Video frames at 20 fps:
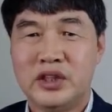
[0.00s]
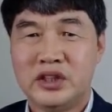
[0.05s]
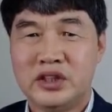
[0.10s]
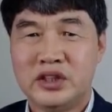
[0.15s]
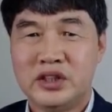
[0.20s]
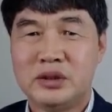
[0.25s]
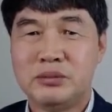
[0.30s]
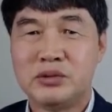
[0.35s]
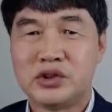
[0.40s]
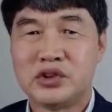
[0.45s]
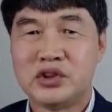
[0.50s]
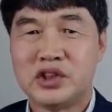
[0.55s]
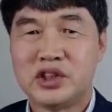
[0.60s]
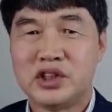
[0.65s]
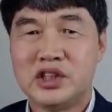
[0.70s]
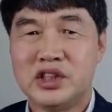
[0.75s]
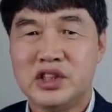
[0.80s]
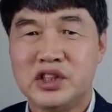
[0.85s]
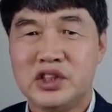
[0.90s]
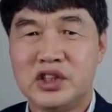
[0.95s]

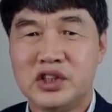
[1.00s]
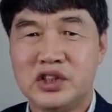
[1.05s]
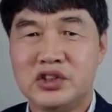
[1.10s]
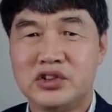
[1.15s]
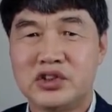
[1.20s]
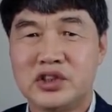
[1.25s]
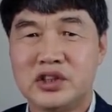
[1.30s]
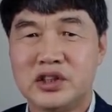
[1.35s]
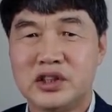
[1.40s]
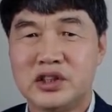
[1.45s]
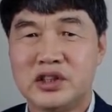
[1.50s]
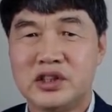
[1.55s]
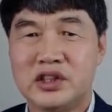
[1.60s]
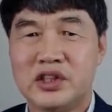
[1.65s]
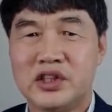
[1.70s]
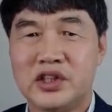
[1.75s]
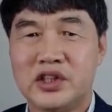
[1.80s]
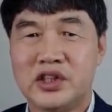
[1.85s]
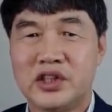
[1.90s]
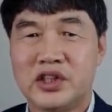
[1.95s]
힘쓰는 일이 있었는데